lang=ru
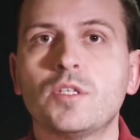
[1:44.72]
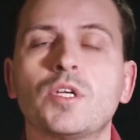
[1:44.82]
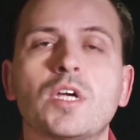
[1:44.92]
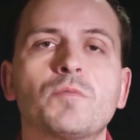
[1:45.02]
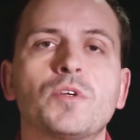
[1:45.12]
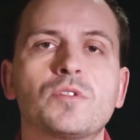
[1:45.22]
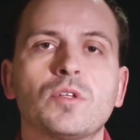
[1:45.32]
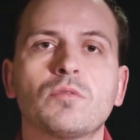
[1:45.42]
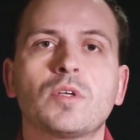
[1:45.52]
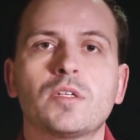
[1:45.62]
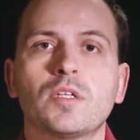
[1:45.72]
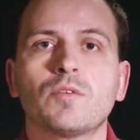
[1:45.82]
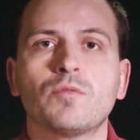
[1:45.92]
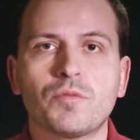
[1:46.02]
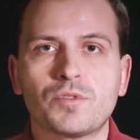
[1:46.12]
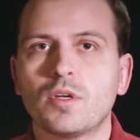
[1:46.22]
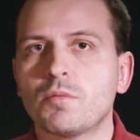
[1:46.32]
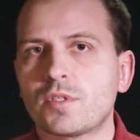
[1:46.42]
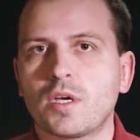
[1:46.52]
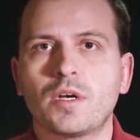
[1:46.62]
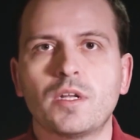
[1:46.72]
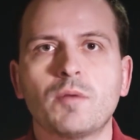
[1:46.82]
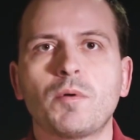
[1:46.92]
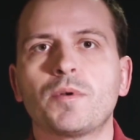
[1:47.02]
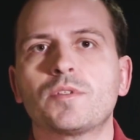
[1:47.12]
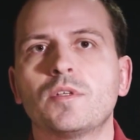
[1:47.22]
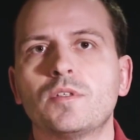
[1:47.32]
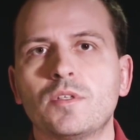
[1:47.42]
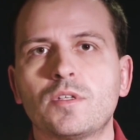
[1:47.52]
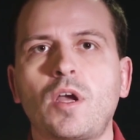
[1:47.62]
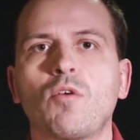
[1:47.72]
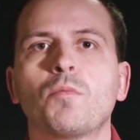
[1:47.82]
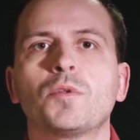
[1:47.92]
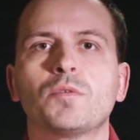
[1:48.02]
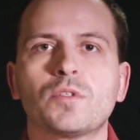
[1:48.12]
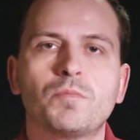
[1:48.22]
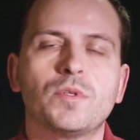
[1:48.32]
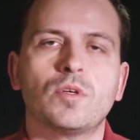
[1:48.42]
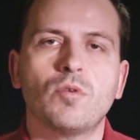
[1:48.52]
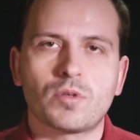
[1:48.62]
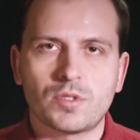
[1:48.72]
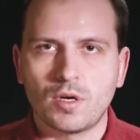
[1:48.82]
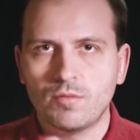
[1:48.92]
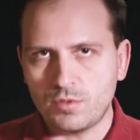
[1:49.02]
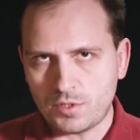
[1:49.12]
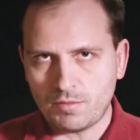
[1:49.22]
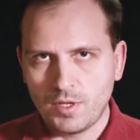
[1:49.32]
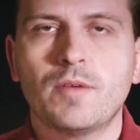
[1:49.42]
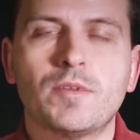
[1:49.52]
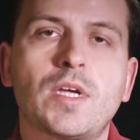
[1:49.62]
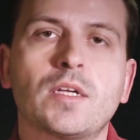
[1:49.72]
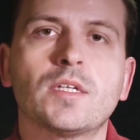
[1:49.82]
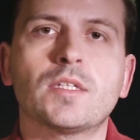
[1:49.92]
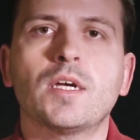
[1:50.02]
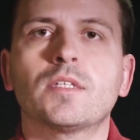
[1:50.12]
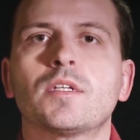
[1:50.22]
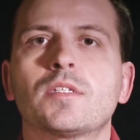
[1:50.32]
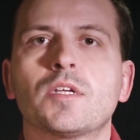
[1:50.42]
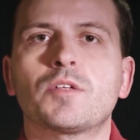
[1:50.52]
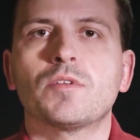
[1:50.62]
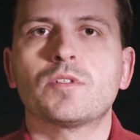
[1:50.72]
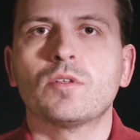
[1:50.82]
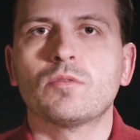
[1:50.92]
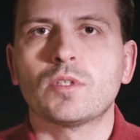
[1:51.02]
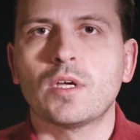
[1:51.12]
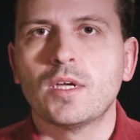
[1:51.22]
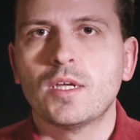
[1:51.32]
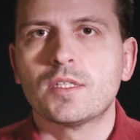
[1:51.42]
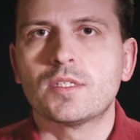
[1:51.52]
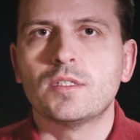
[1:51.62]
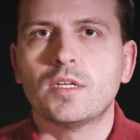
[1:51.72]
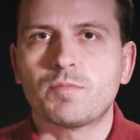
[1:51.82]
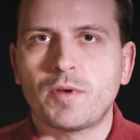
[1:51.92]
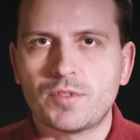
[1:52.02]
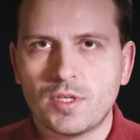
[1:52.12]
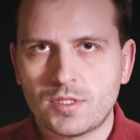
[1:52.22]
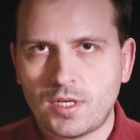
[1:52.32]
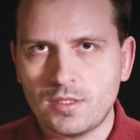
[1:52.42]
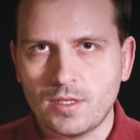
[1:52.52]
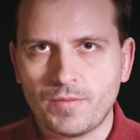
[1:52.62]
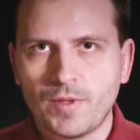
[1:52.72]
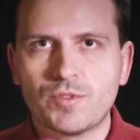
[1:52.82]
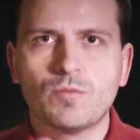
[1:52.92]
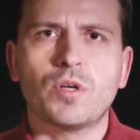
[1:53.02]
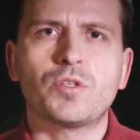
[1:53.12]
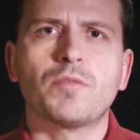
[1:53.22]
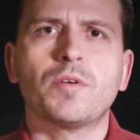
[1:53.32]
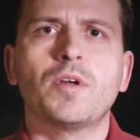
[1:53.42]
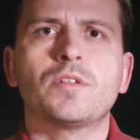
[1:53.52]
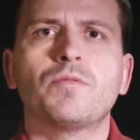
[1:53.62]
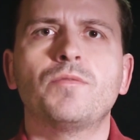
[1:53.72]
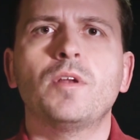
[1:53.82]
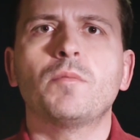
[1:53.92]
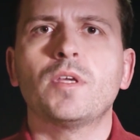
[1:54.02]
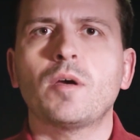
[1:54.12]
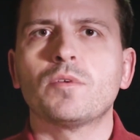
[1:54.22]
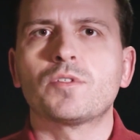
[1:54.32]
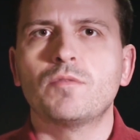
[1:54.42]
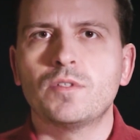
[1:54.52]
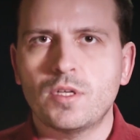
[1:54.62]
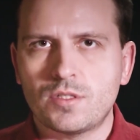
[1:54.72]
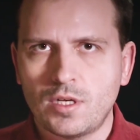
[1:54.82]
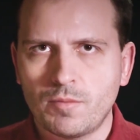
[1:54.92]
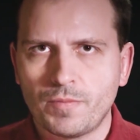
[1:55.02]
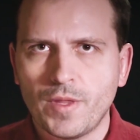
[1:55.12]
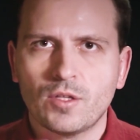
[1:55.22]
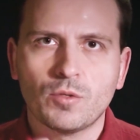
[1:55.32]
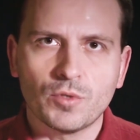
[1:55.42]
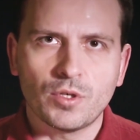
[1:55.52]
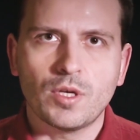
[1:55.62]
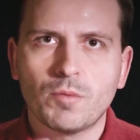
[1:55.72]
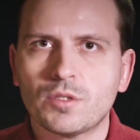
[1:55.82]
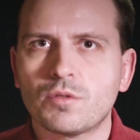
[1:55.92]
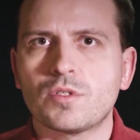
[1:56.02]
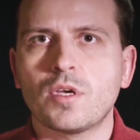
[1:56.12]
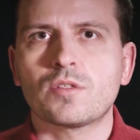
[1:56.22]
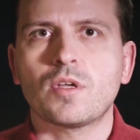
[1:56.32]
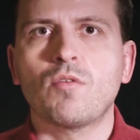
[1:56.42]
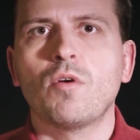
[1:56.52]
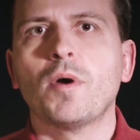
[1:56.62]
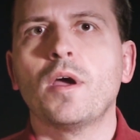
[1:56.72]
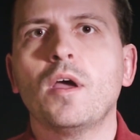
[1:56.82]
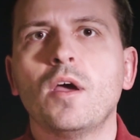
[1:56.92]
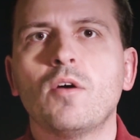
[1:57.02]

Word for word: Сейчас мой институт хотят и вовсе либо закрыть, либо присоединить к какому-нибудь из пятигорских вузов. Ведь когда-то кадры из нашего института ценились по всей стране. Всему, о чем вы говорите в фильме, я был свидетелем. Но многие мои друзья и знакомые